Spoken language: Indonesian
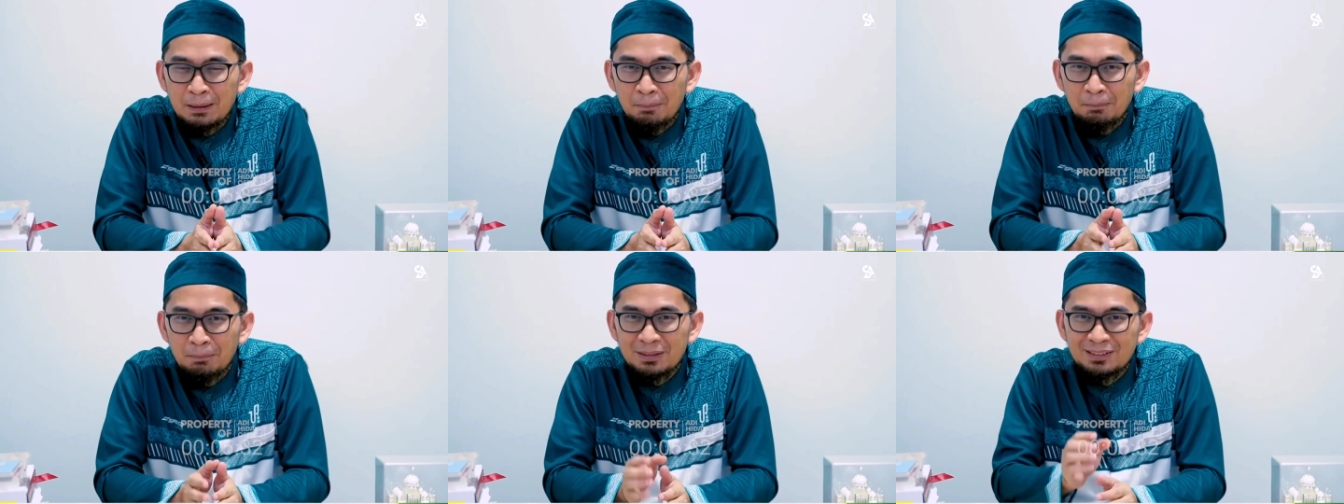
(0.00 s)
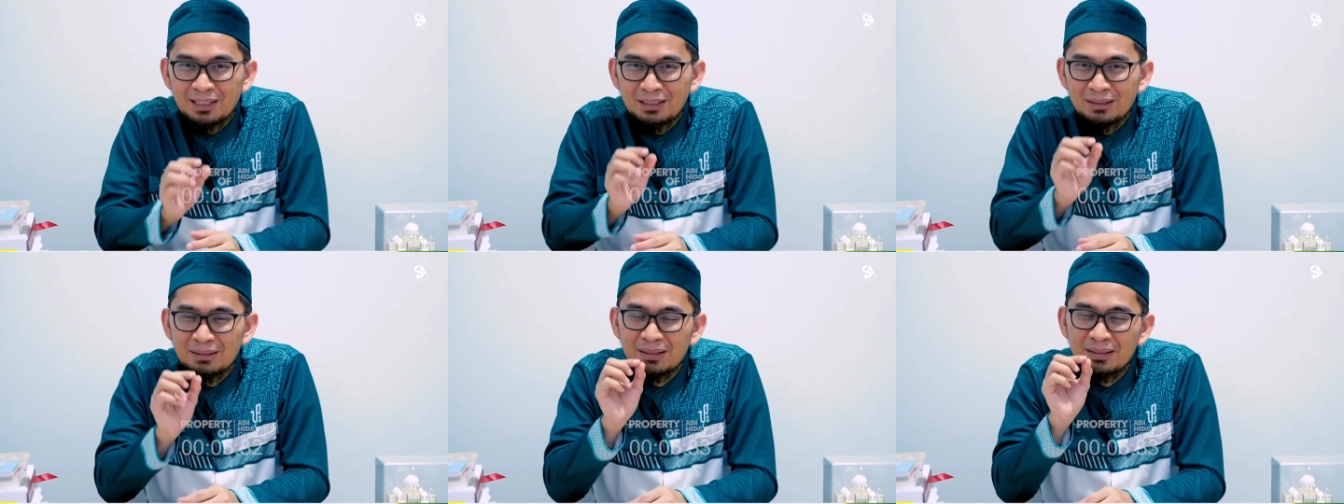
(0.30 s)

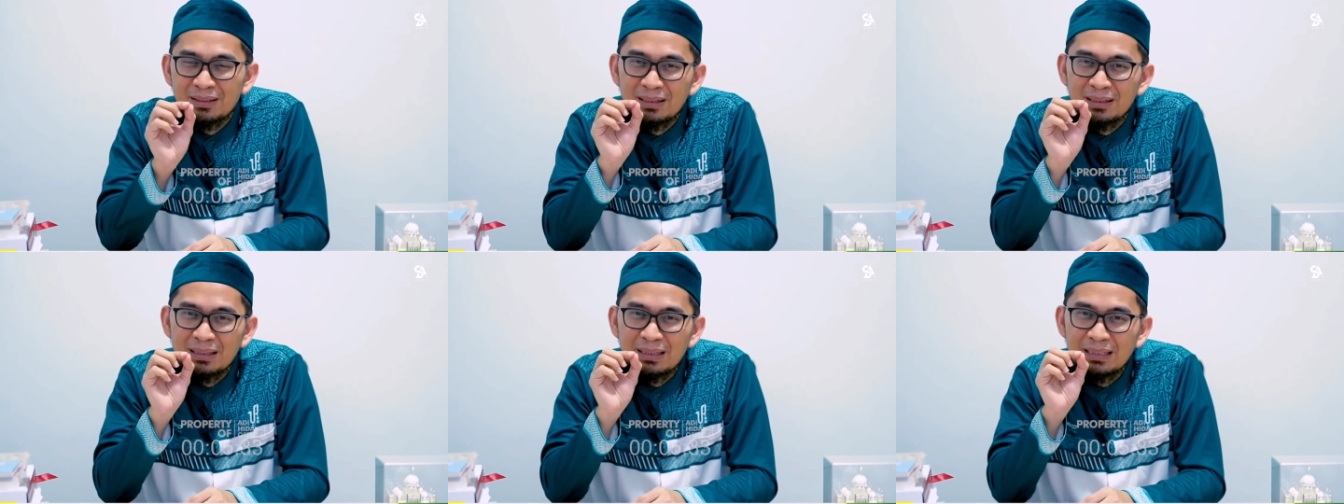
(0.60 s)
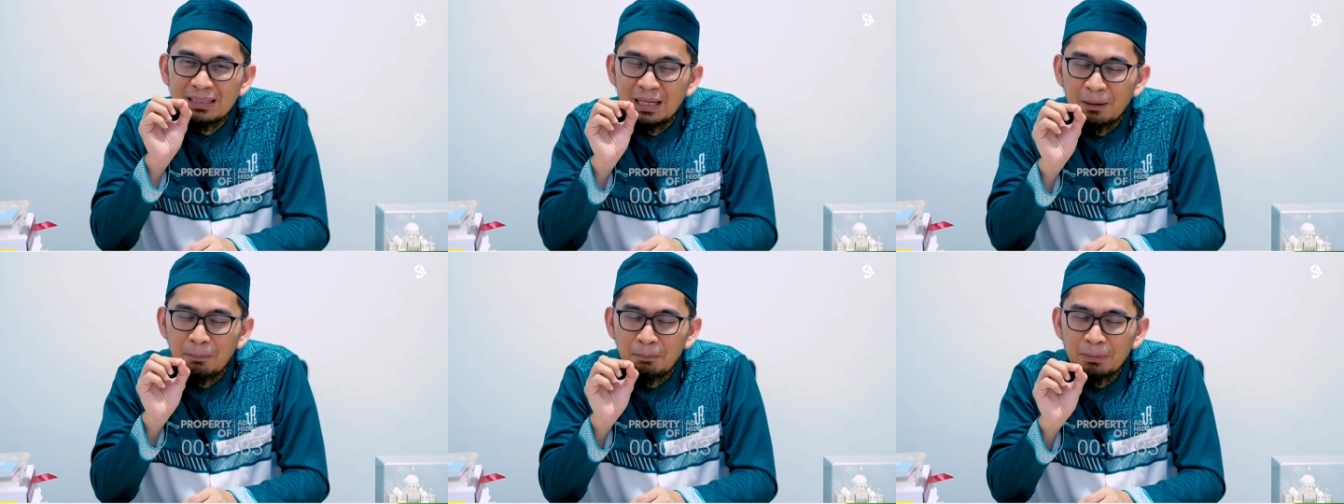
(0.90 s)
Pesan
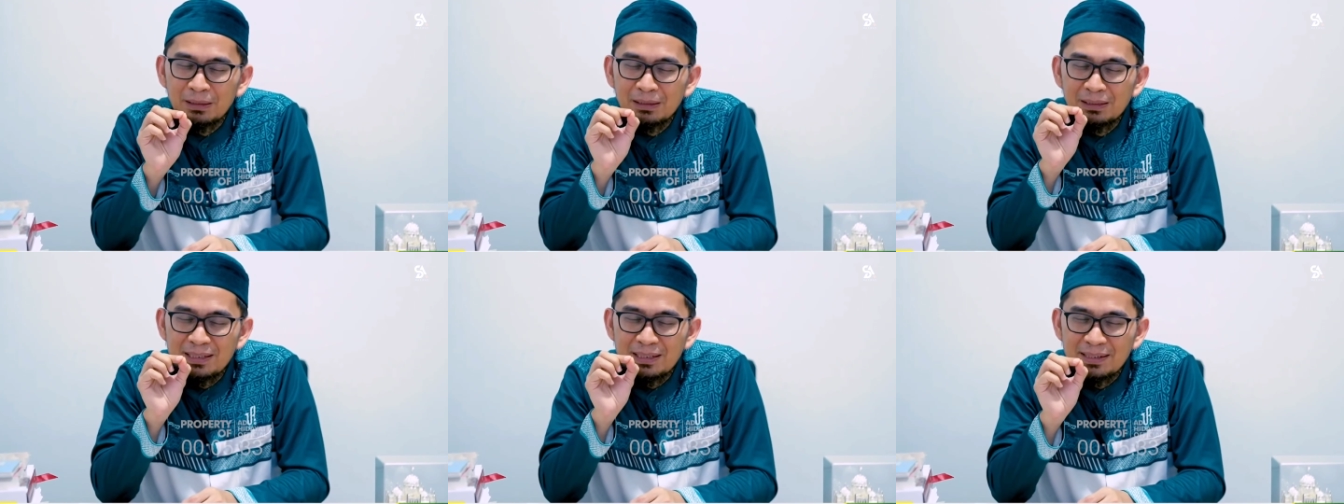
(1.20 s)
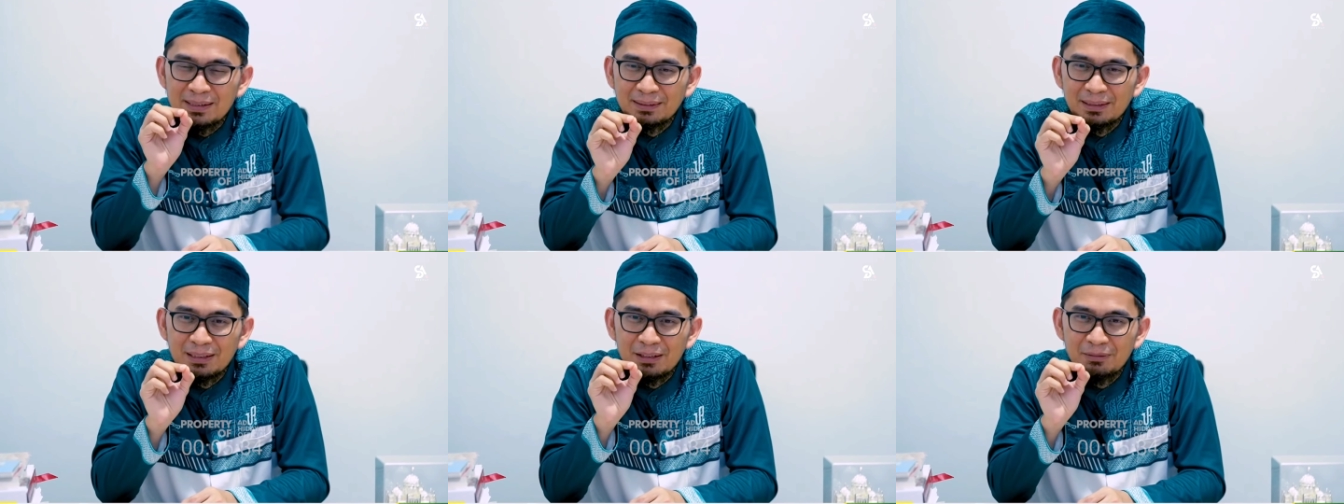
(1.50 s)
yang penting
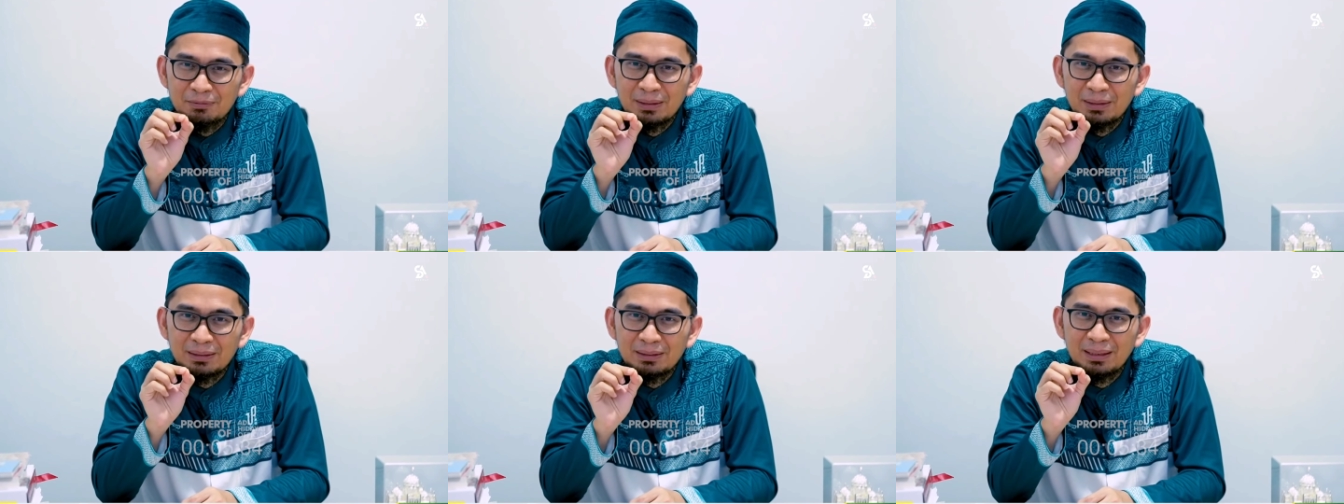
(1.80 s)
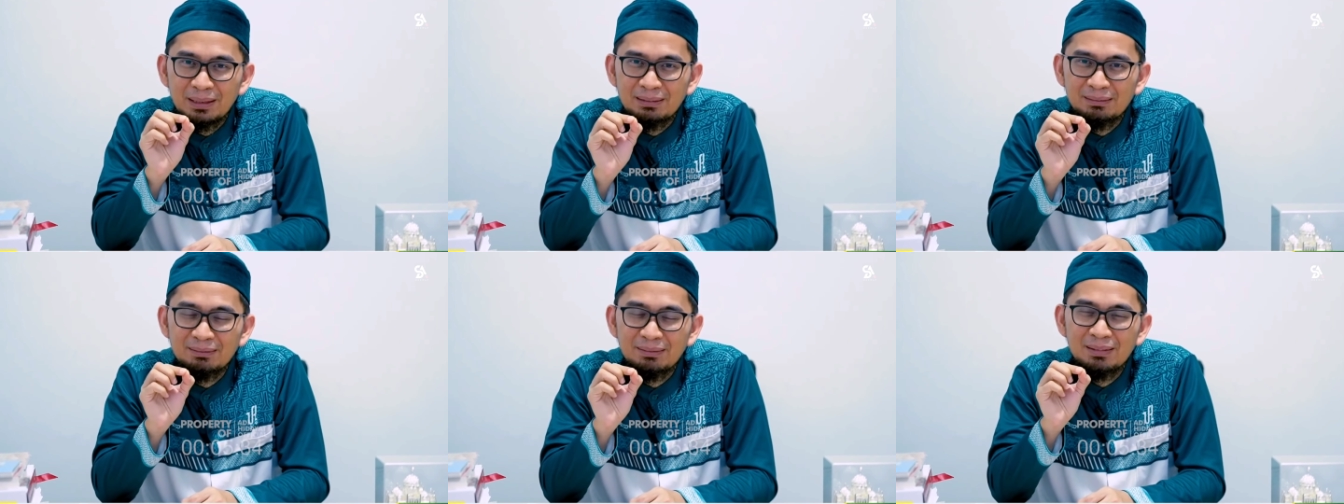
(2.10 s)
kita
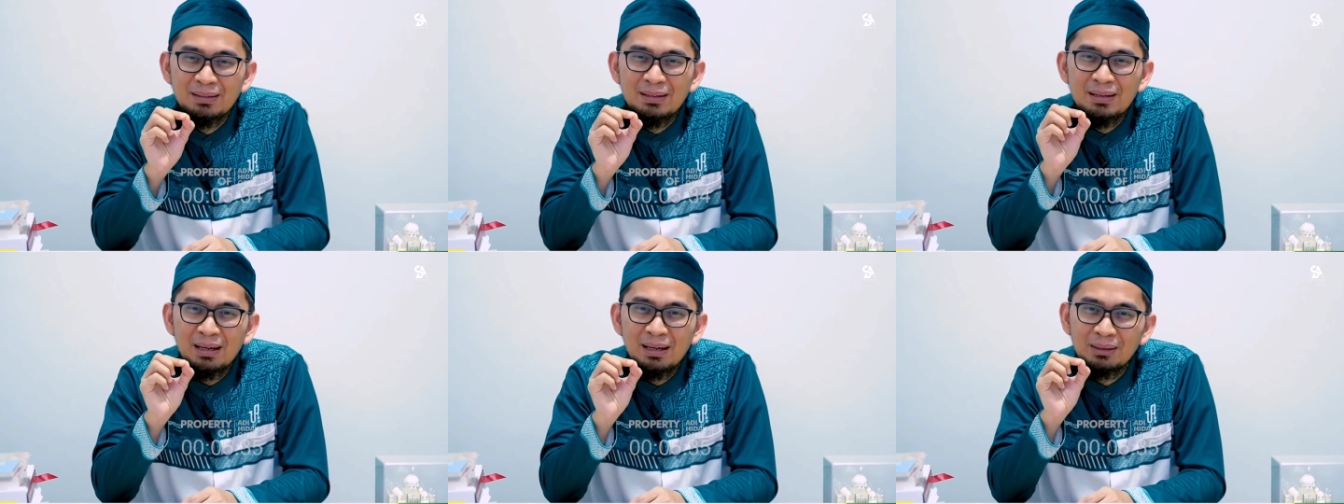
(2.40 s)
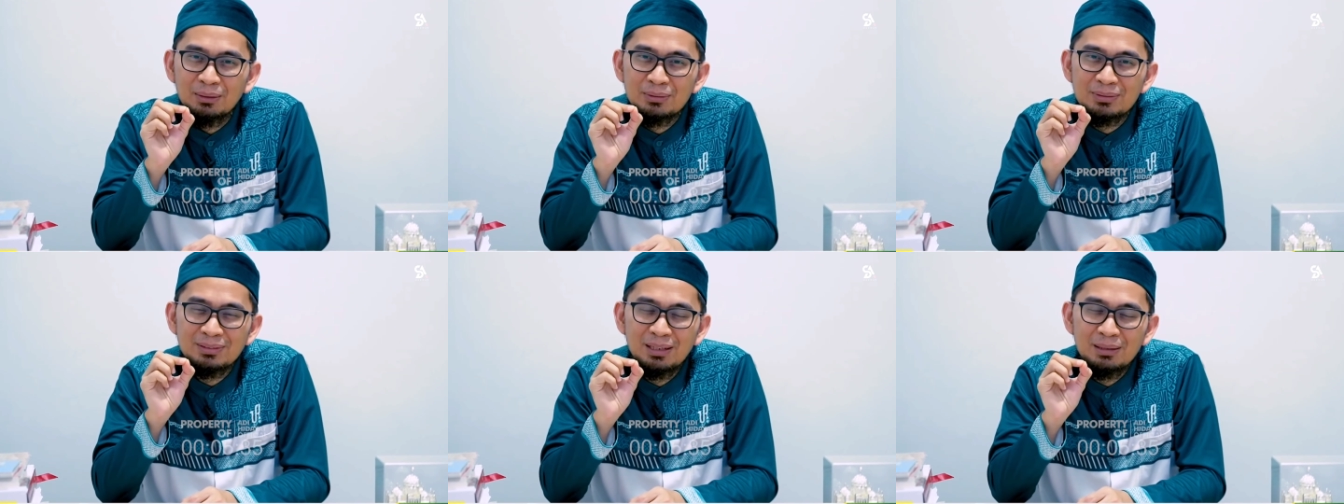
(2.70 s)
dapatkan
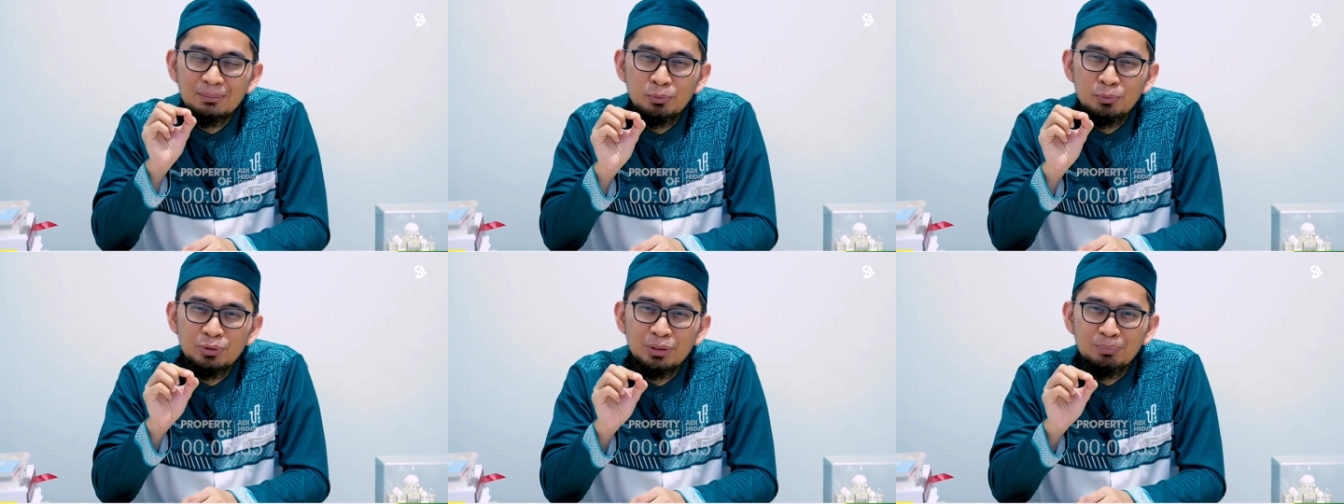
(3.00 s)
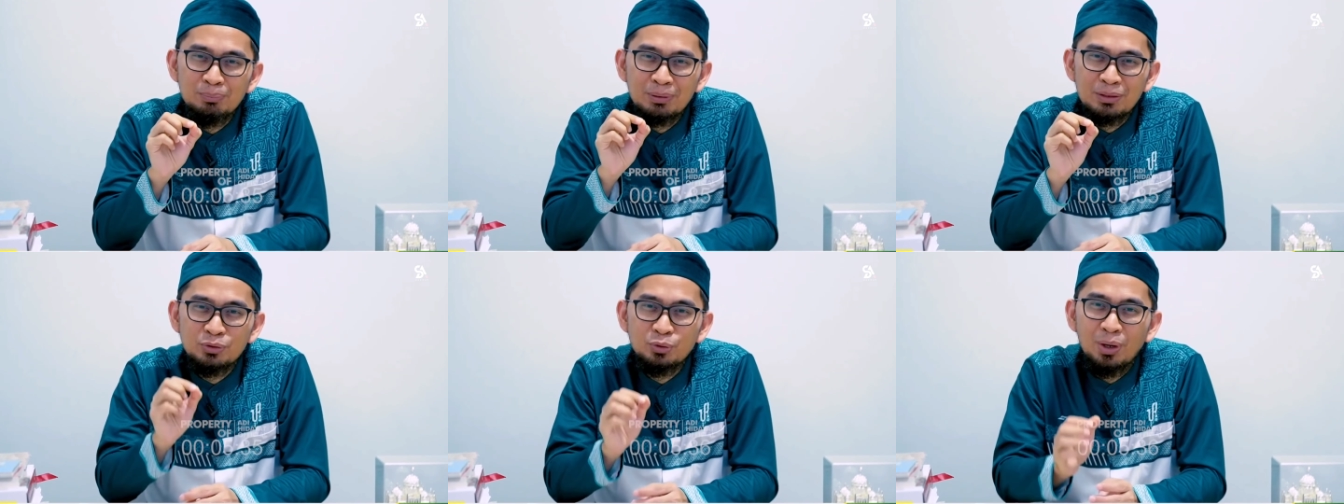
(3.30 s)
kalau sedang punya
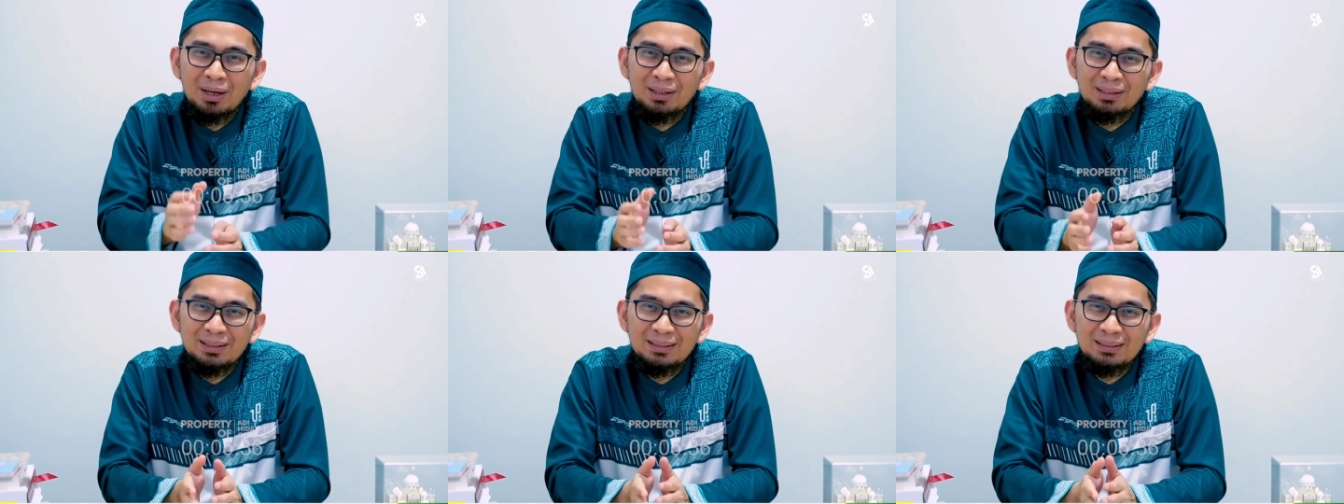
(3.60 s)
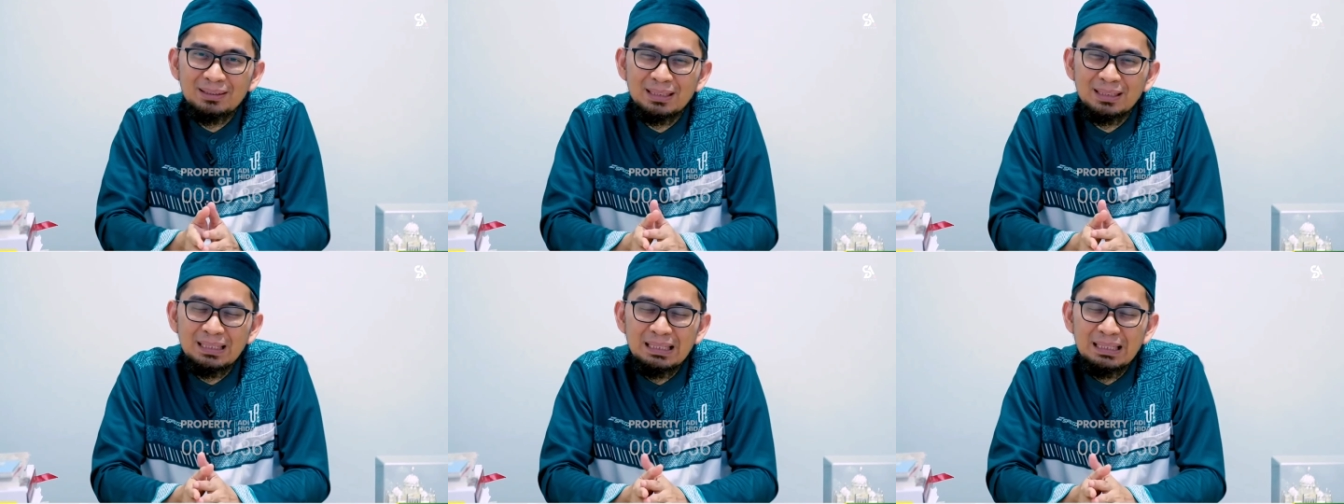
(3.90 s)
persoalan,